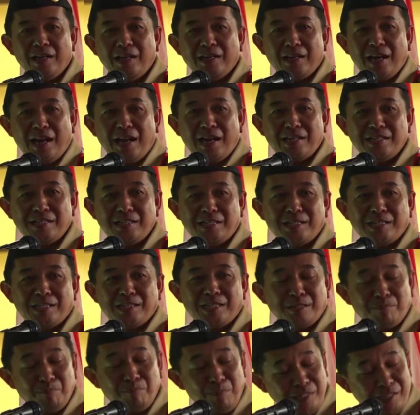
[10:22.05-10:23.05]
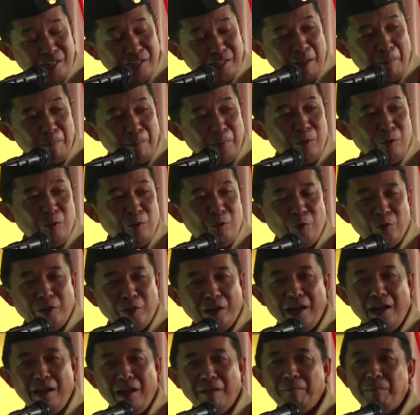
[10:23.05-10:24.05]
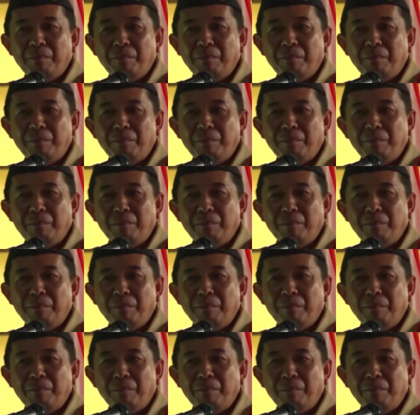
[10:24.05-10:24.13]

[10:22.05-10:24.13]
dan beserta pendukungnya.